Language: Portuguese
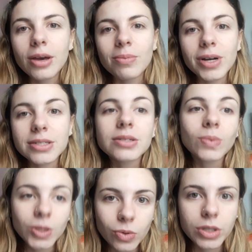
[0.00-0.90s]
mas
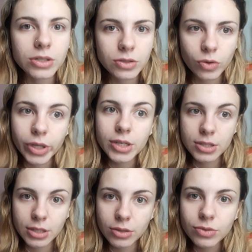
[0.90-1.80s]
são atores
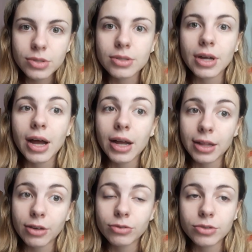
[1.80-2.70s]
conhecidos,
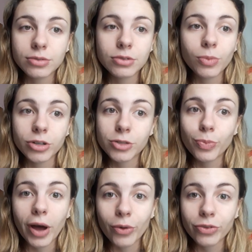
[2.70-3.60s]
tem o Timothy
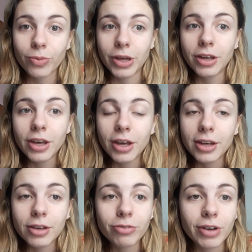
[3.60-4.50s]
Spall também,
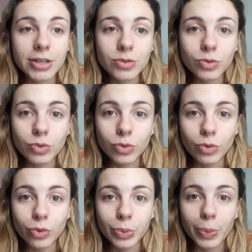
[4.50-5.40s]
que faz
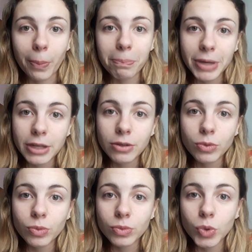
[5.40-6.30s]
o
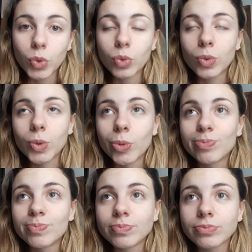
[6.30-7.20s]
Beadle
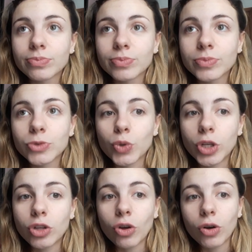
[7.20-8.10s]
no
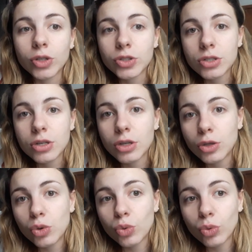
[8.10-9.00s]
Sweeney Todd
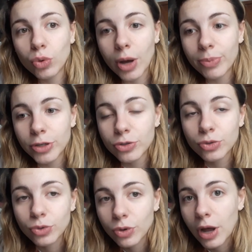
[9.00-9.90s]
e o
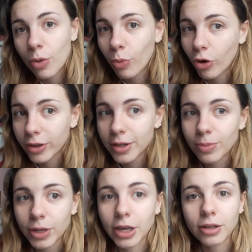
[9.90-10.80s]
Rabicho no Harry Potter,
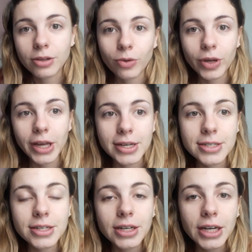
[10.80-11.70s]
pra quem não conhece.